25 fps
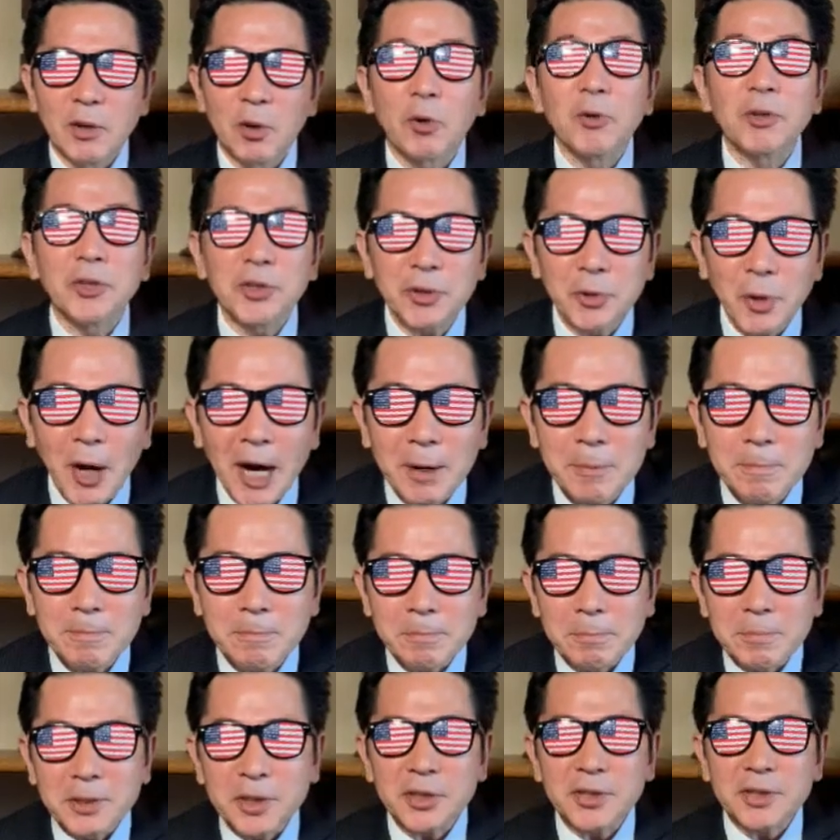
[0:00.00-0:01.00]
こんにちは、
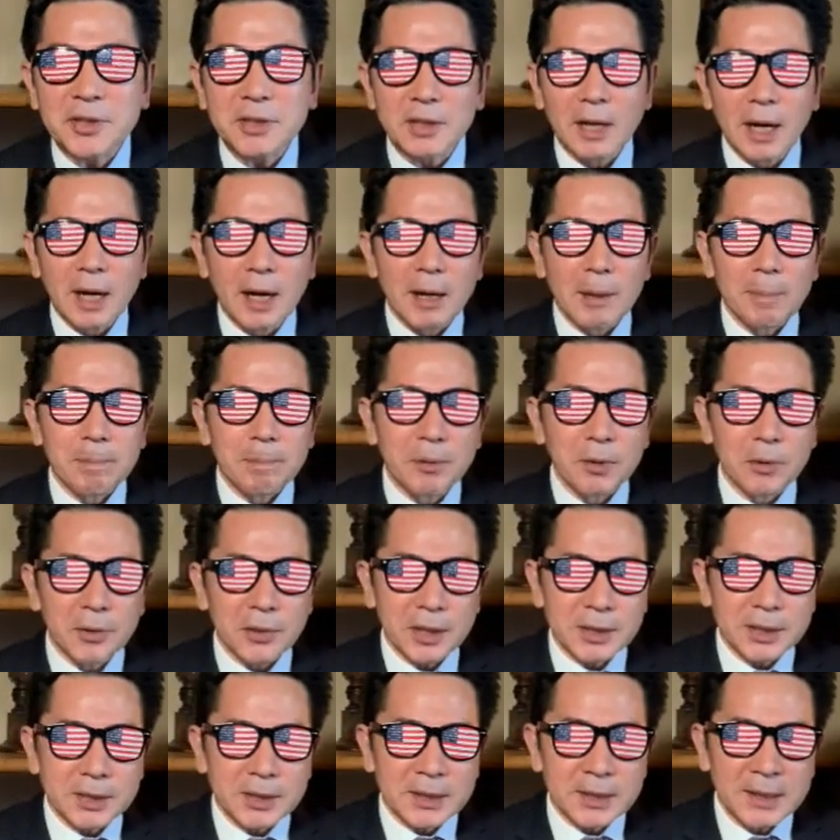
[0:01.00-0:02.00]

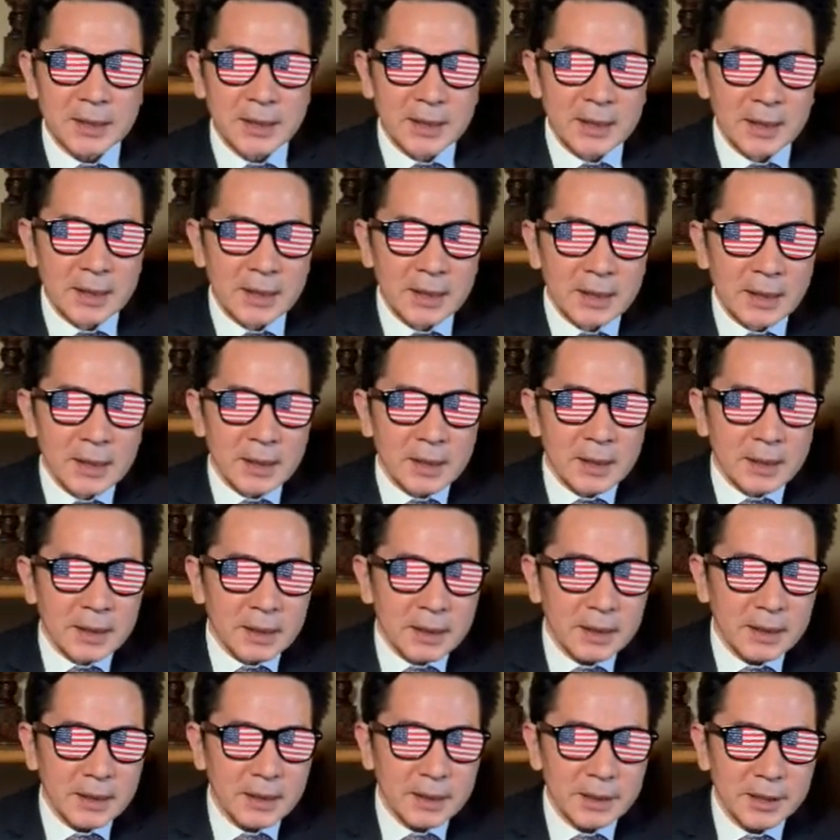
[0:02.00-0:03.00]
ミスターポーです、
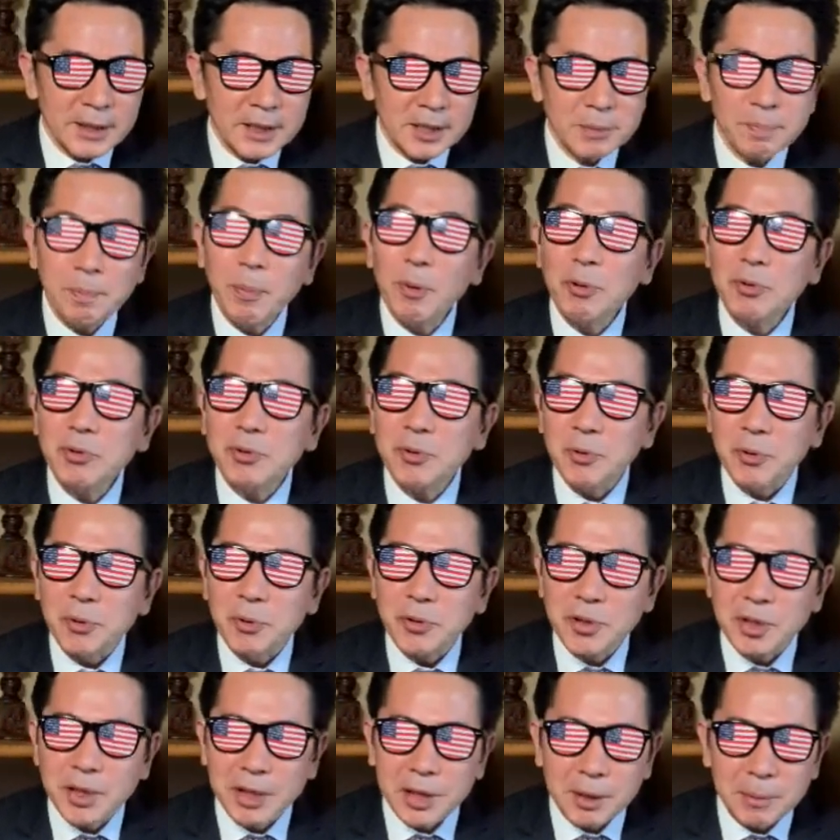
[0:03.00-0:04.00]
えー、スポーツを
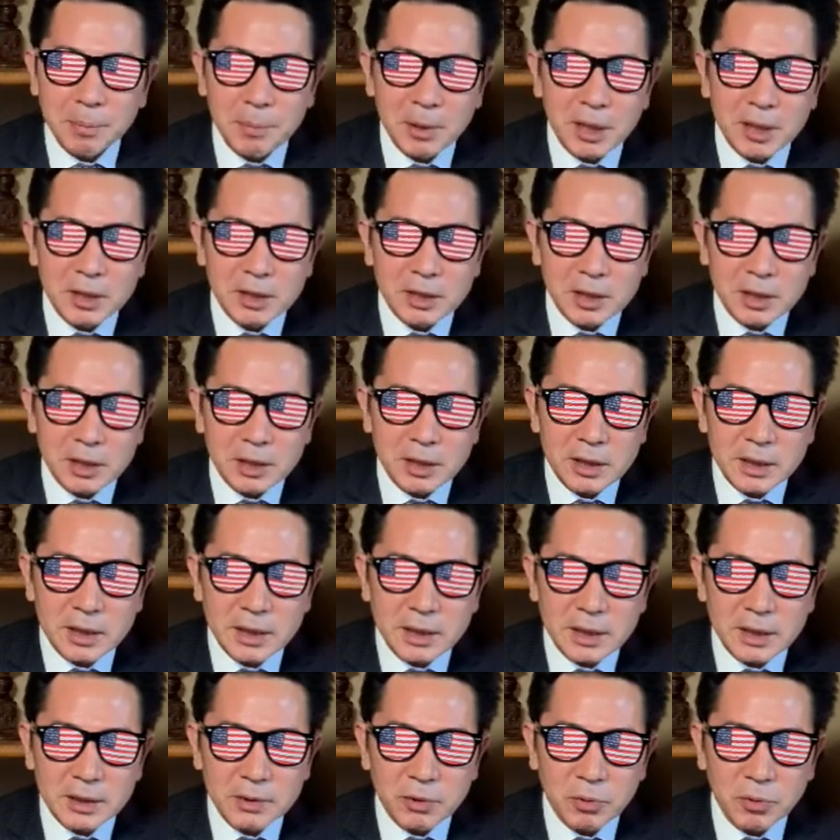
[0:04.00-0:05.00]
テーマに、
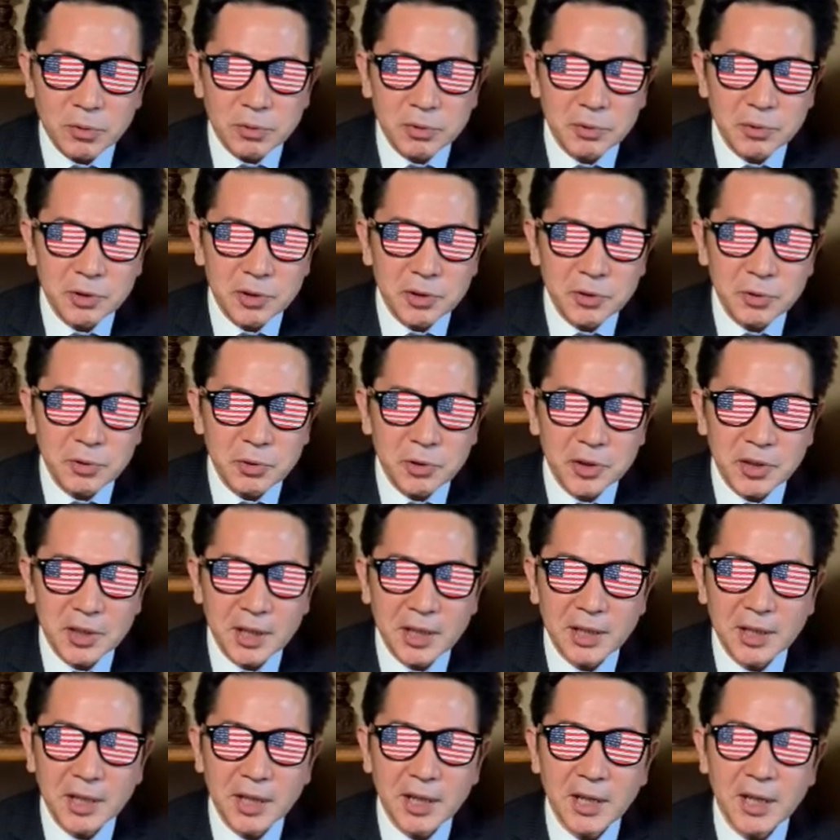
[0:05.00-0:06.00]
えー、独自の視
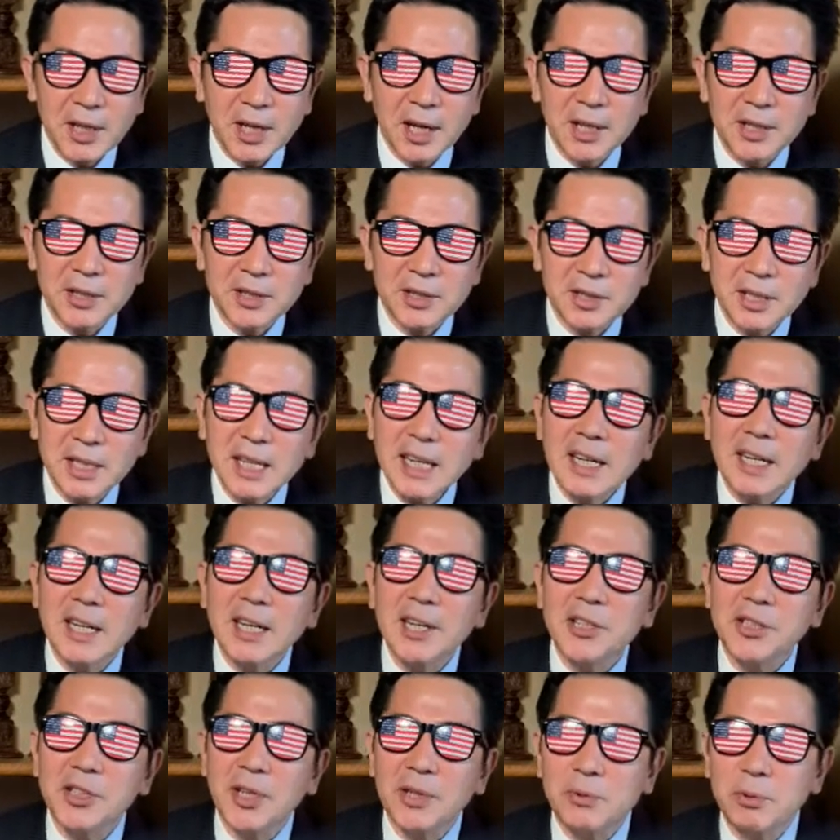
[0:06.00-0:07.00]
点から勝手な
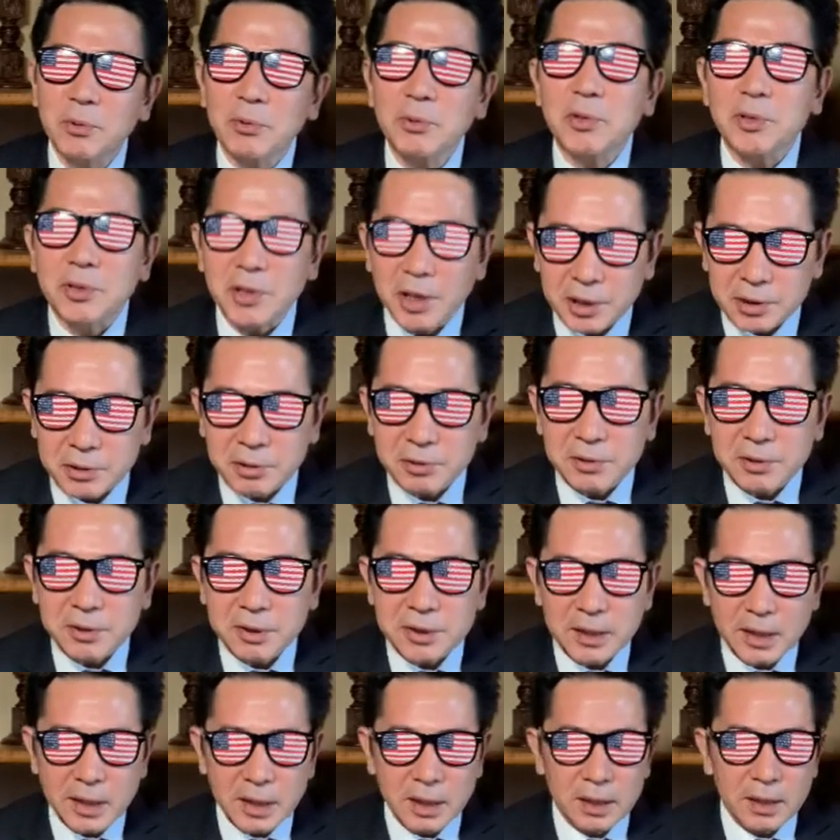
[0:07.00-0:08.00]
解釈をしていく、
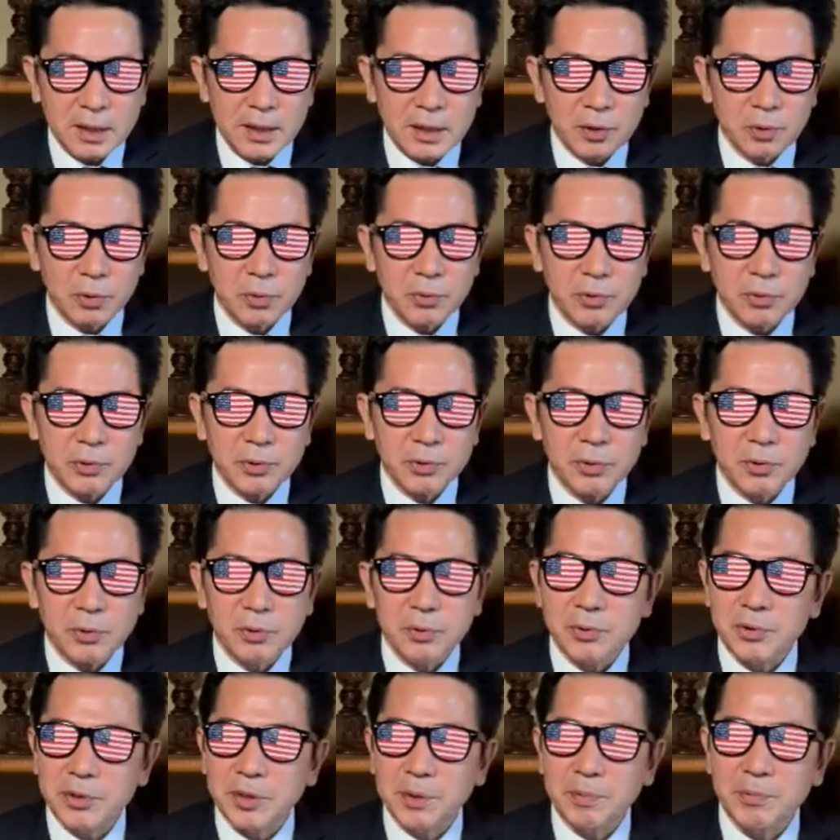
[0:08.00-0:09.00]
えー、こういう
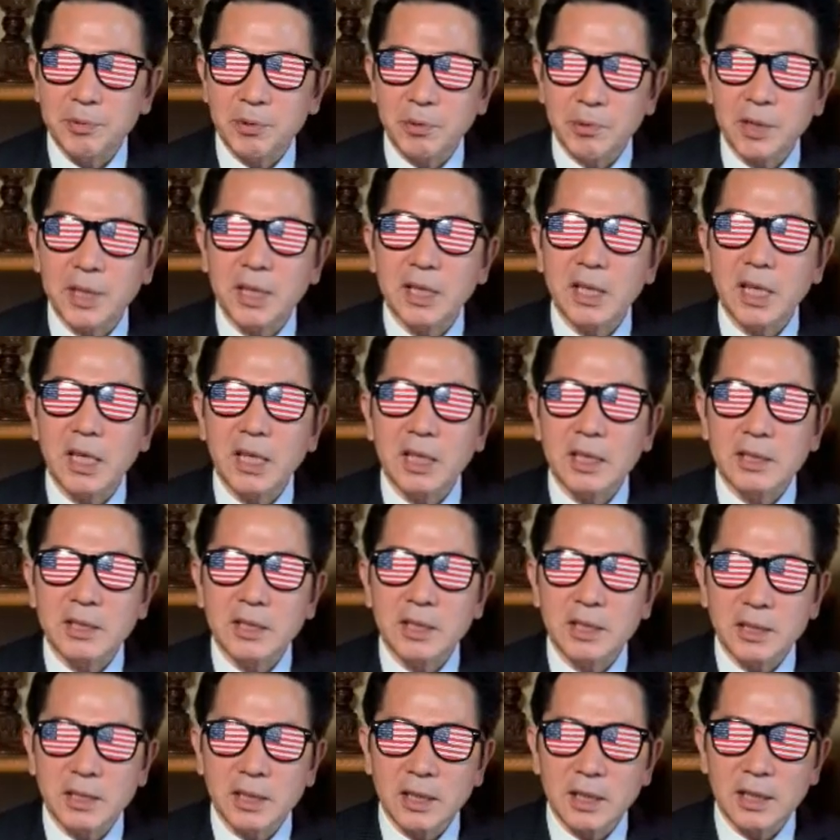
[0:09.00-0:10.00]
コンセプトでやら
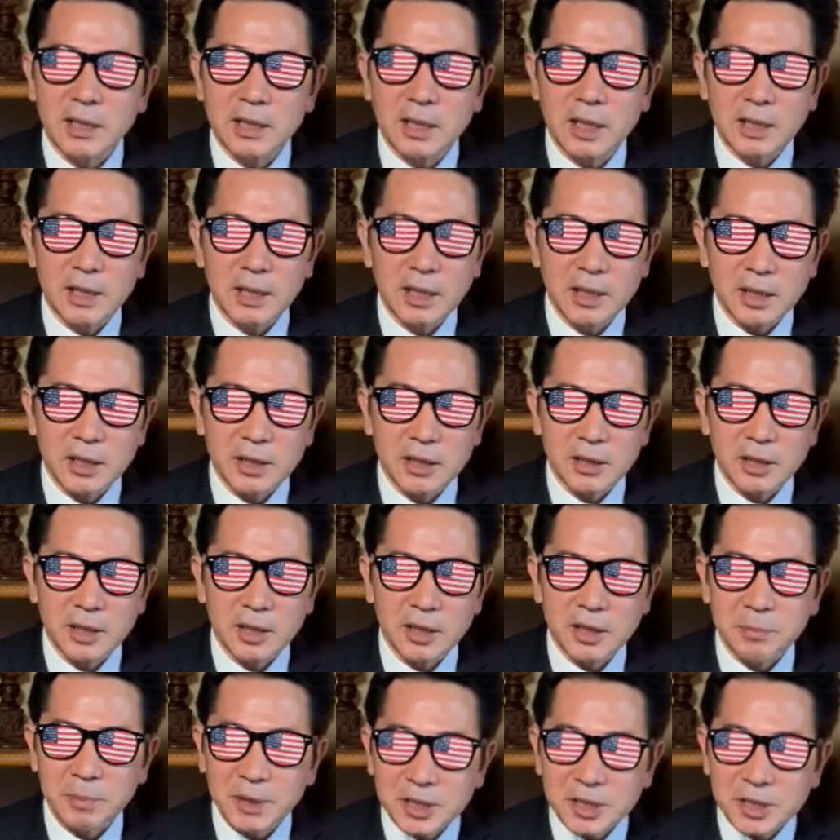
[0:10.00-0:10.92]
せていただいてい